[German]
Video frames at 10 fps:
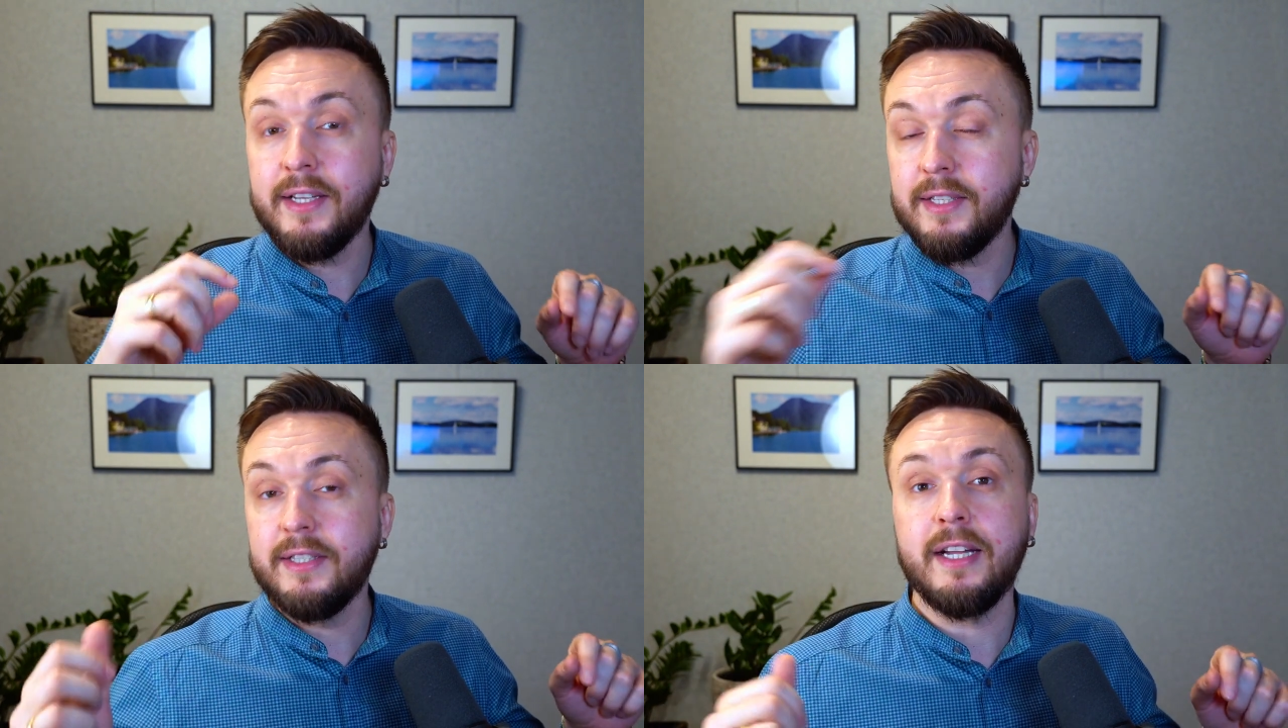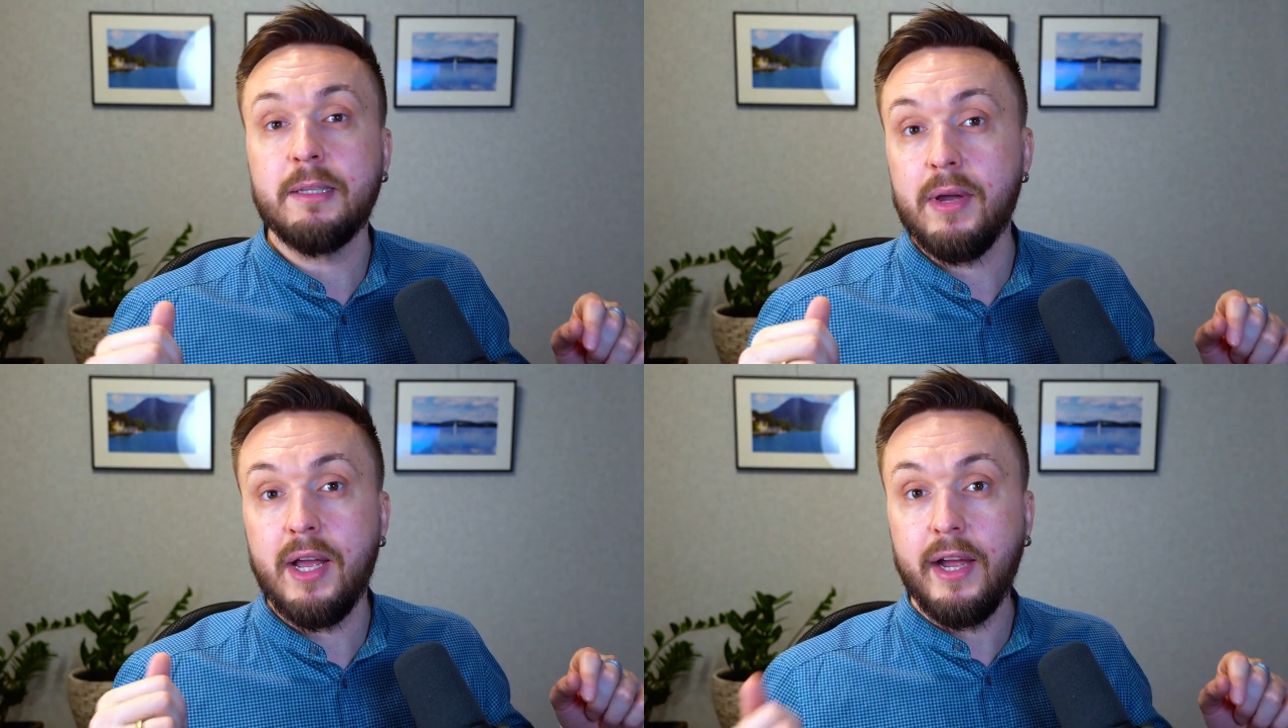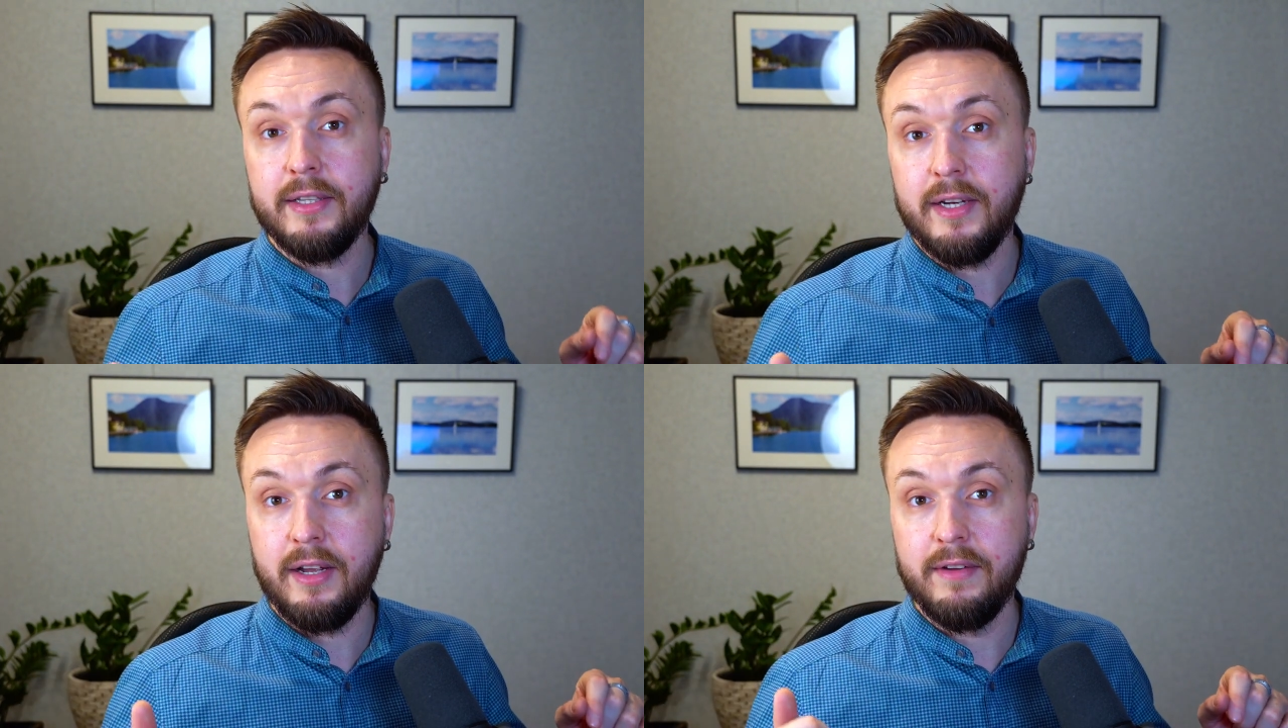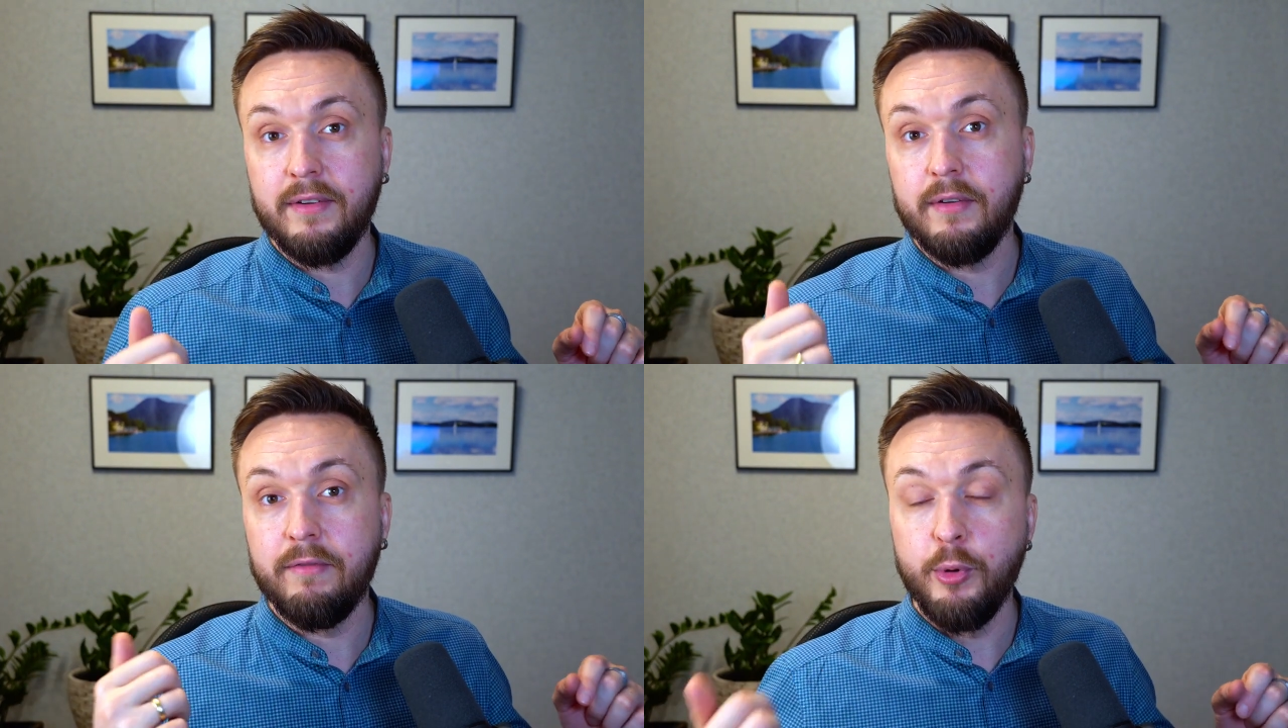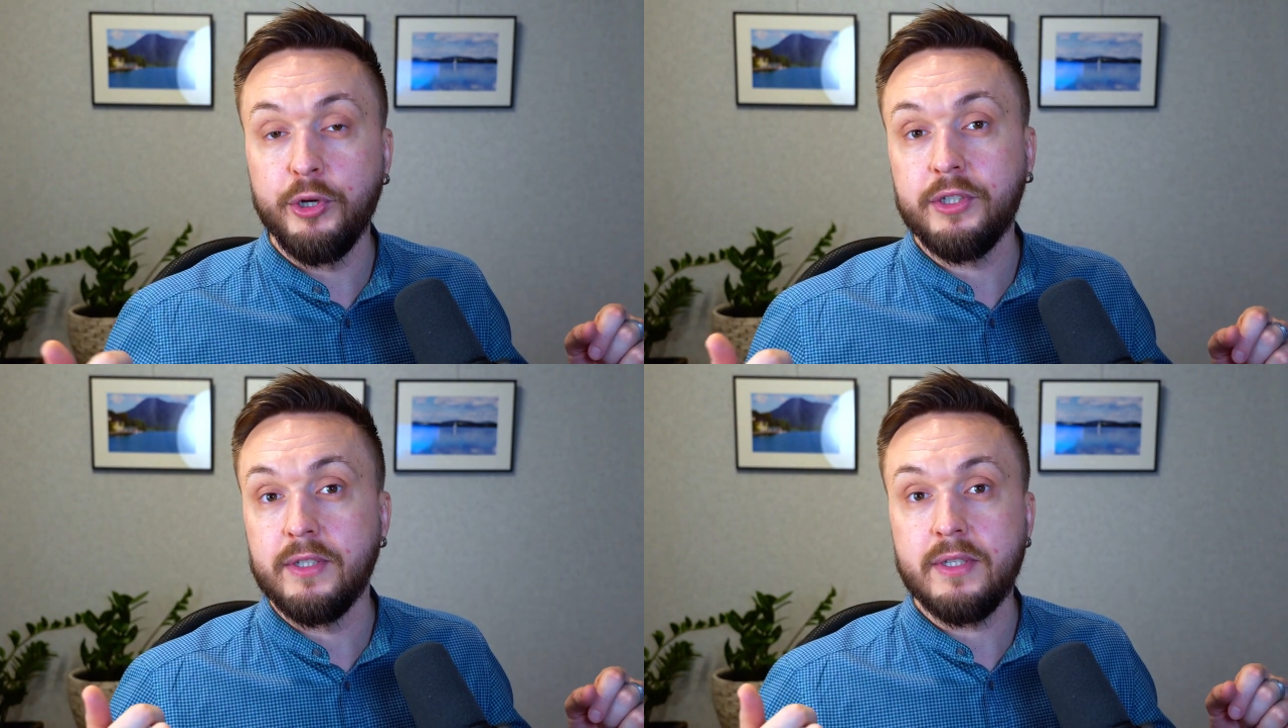in die Datenbank eintragen
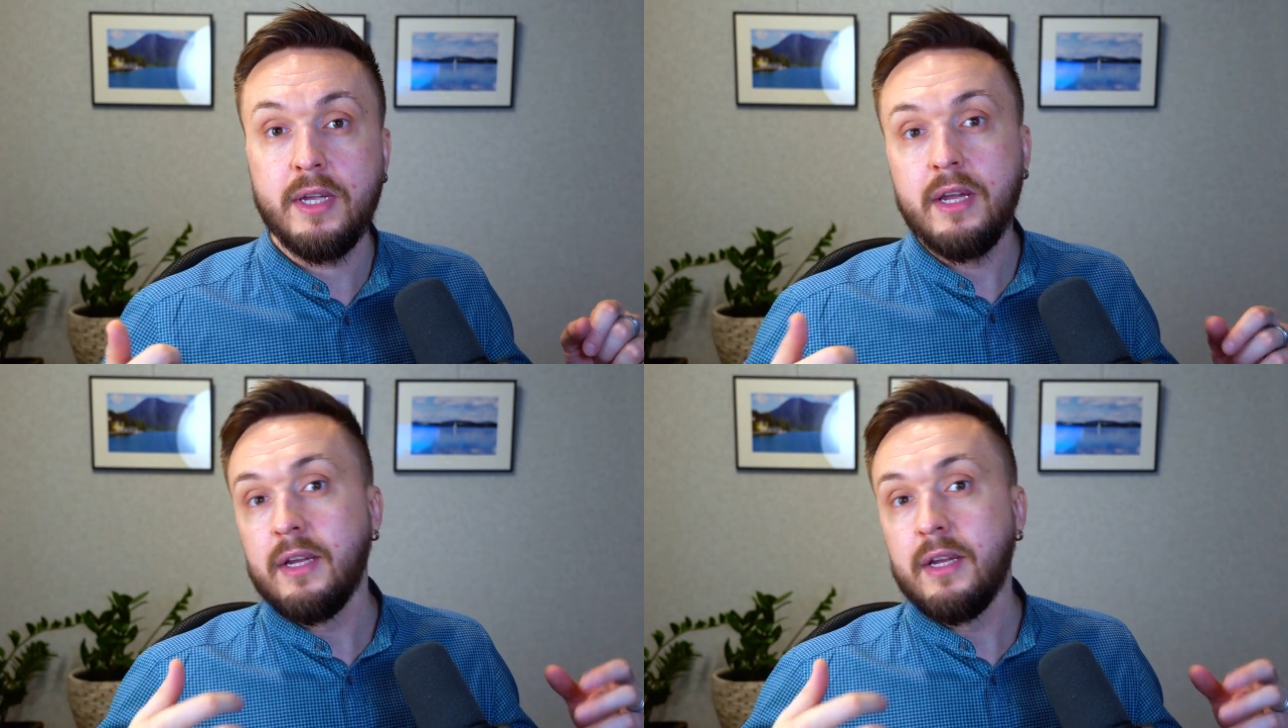möchtest.